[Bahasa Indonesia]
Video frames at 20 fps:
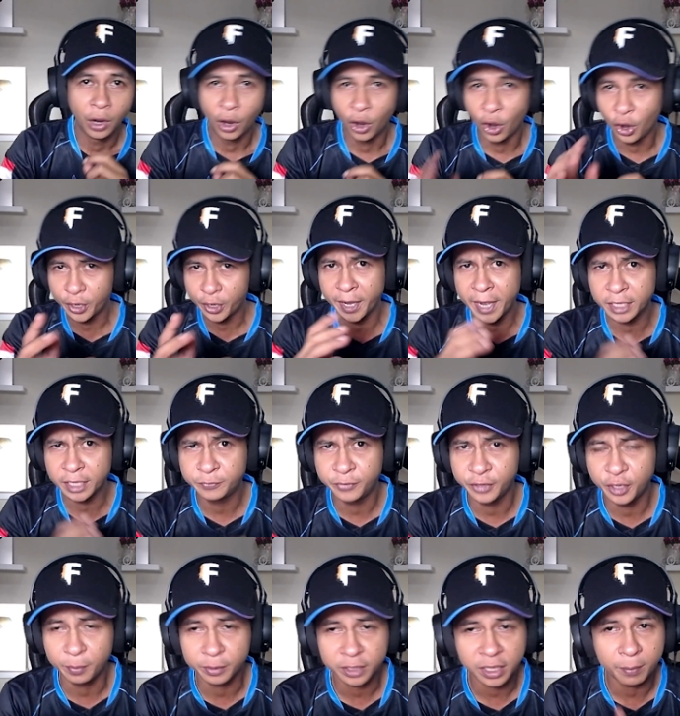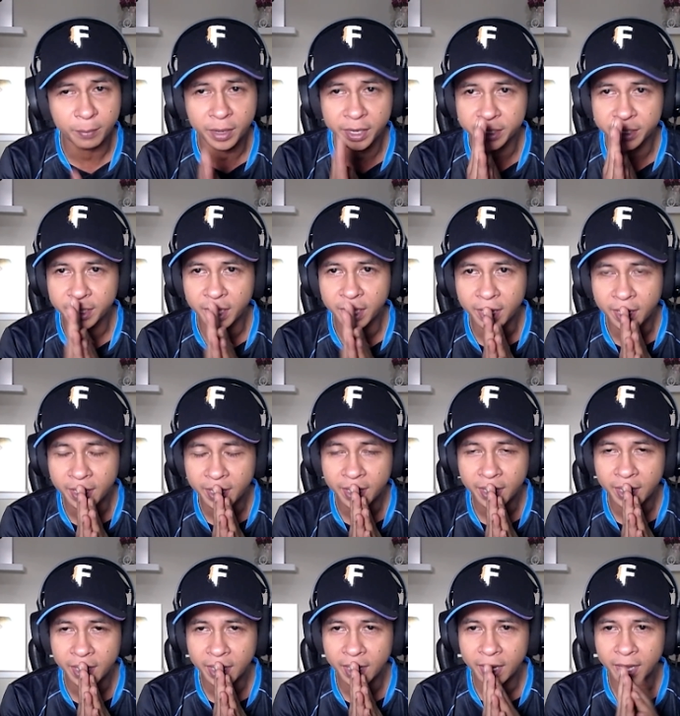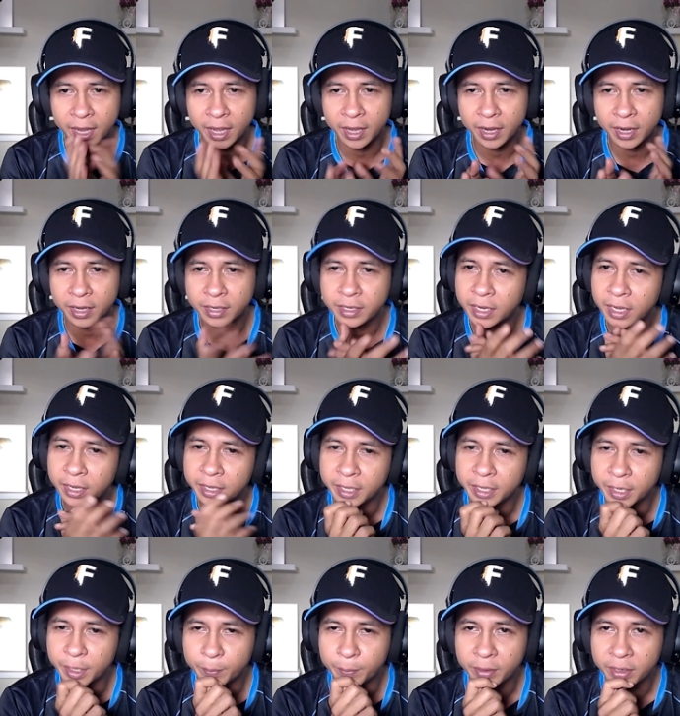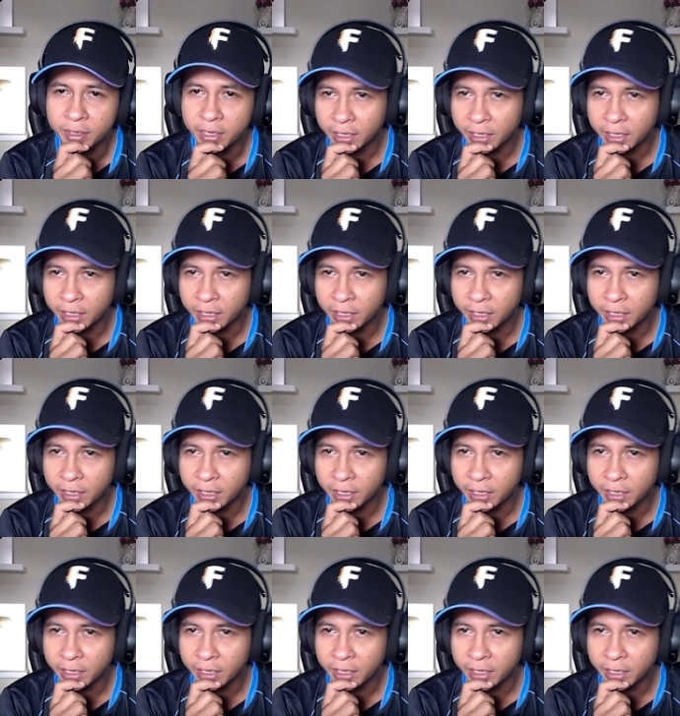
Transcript: Oke guys, video pertama kita eh, ada kiriman